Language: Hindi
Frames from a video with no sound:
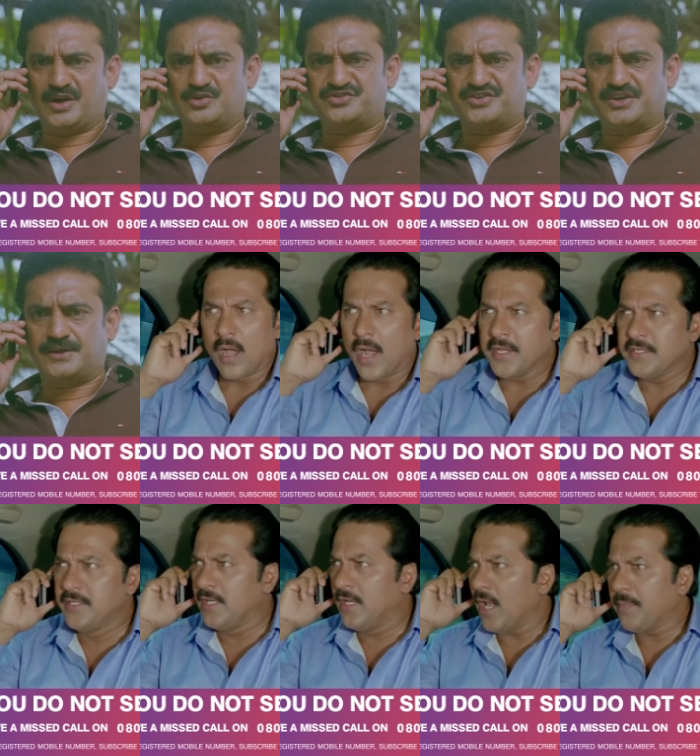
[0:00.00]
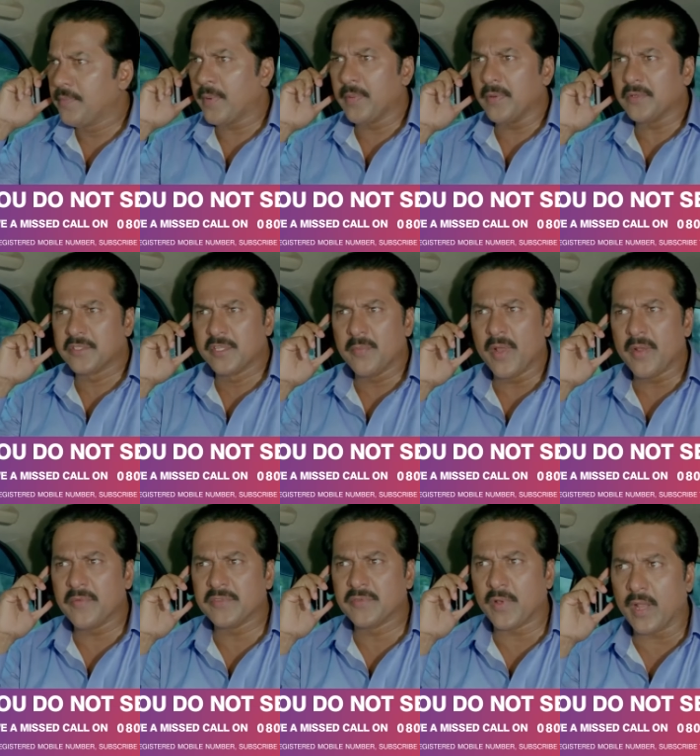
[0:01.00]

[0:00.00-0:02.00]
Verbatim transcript: जेल में दिखाई दे रहा है अगर वो जेल में है तो आईजी का मर्डर